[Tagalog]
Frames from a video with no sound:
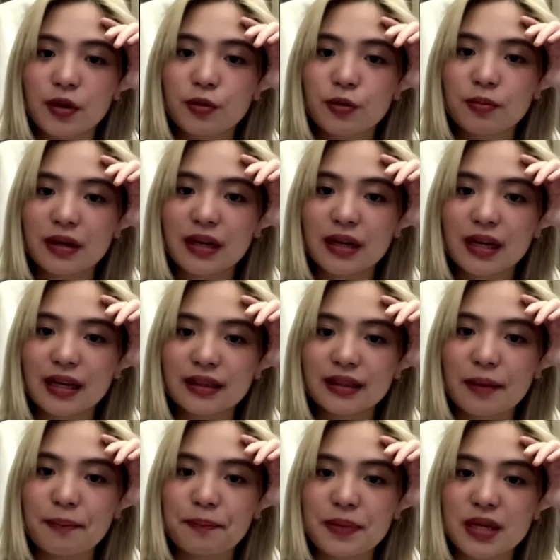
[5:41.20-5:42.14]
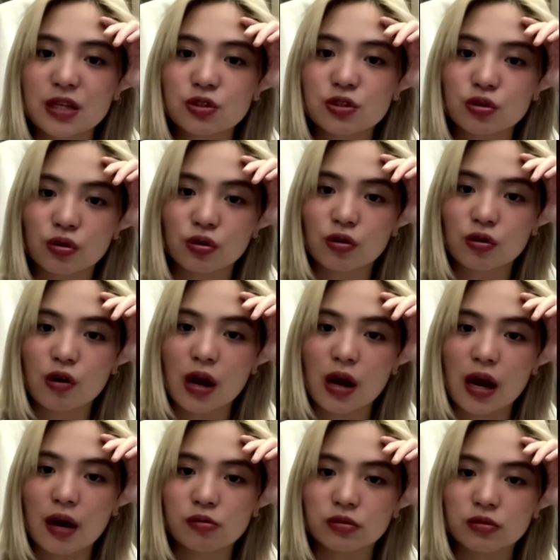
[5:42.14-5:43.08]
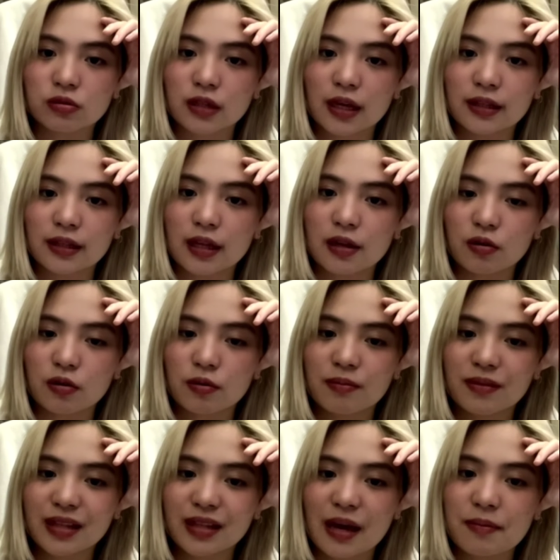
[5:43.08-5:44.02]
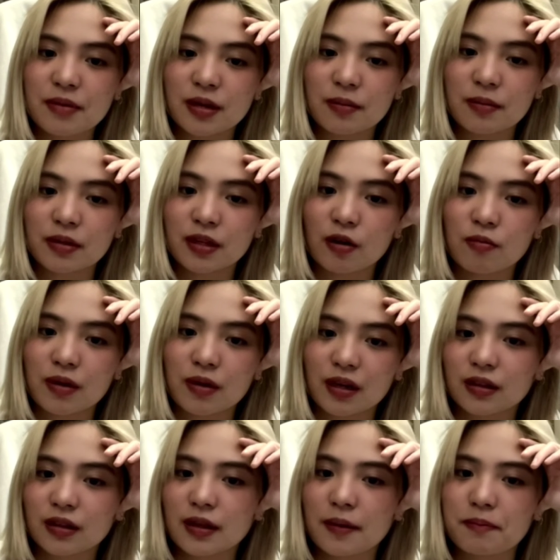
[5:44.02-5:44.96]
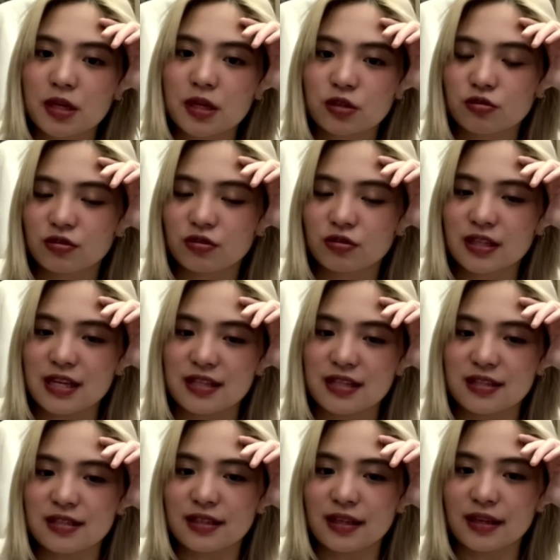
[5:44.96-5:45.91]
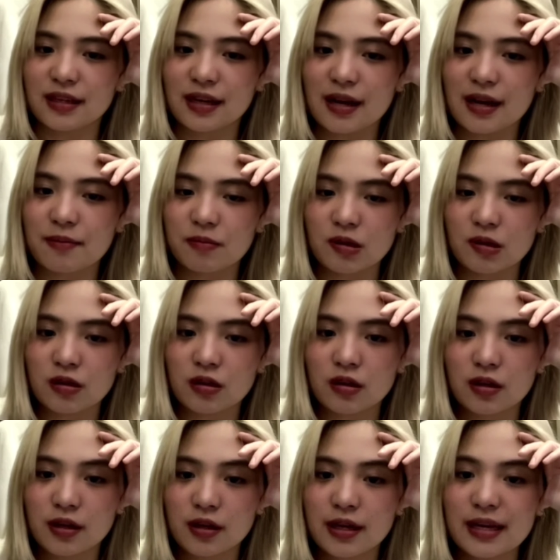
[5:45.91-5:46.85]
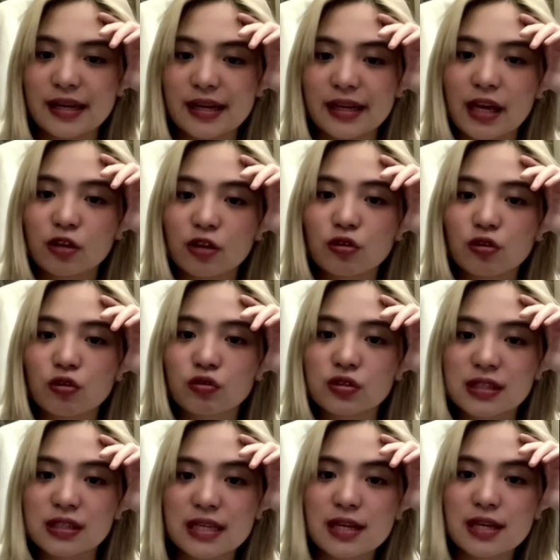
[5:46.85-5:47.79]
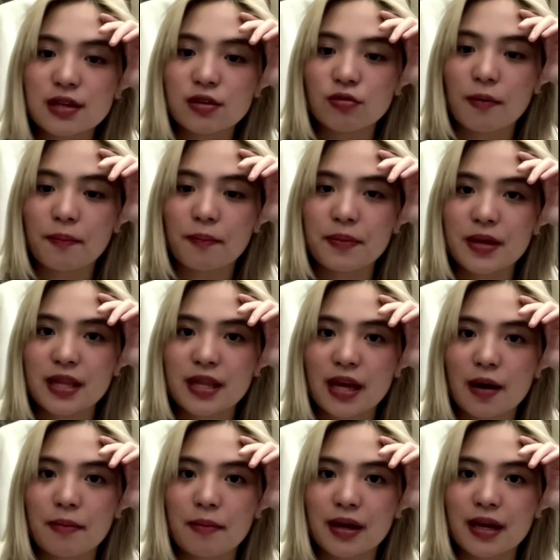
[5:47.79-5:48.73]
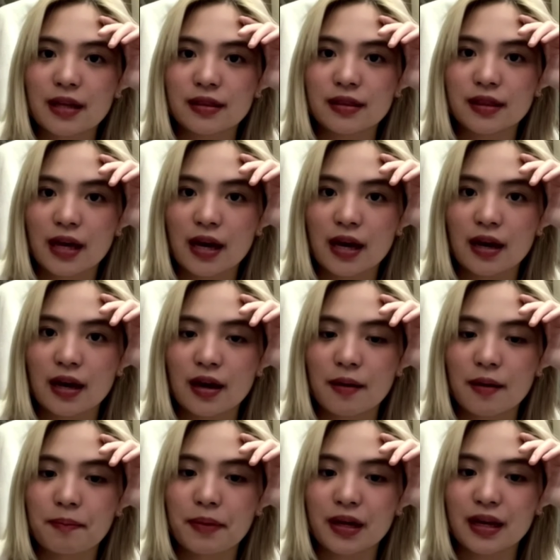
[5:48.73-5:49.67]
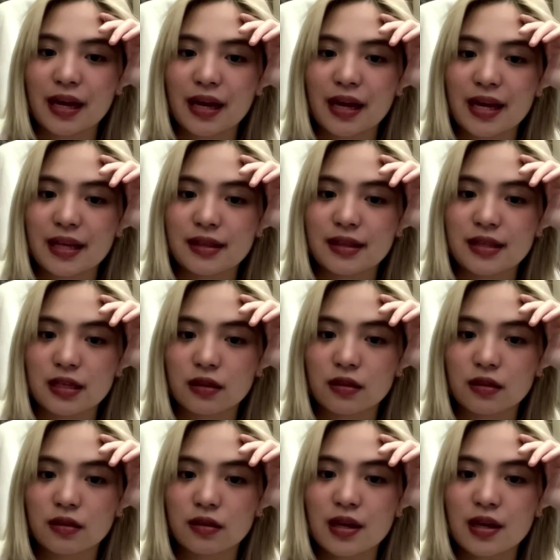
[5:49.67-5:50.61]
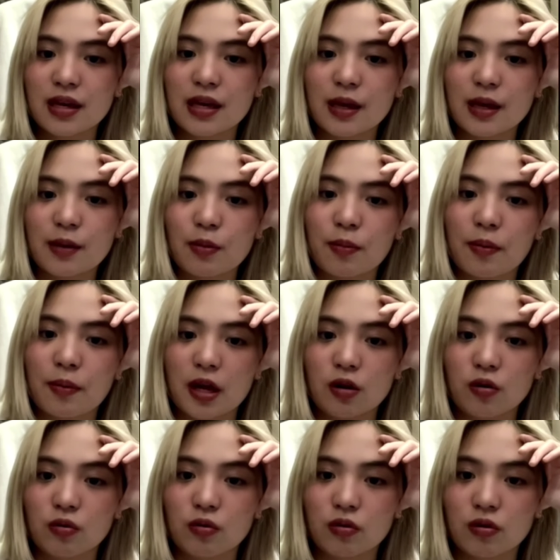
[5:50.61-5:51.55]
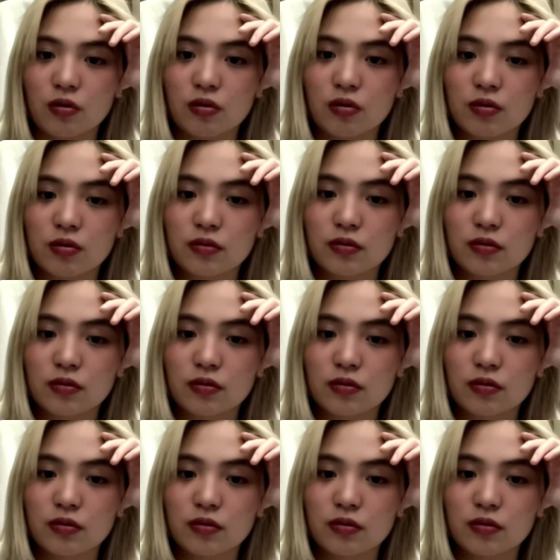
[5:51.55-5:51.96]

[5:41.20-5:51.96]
Be, yung magagandang picture ko ah, utang na loob. Madami naman ako magandang picture sa Instagram. Ngayon kung sino ang pinakamaganda ang pagka-edit, ipapalo ko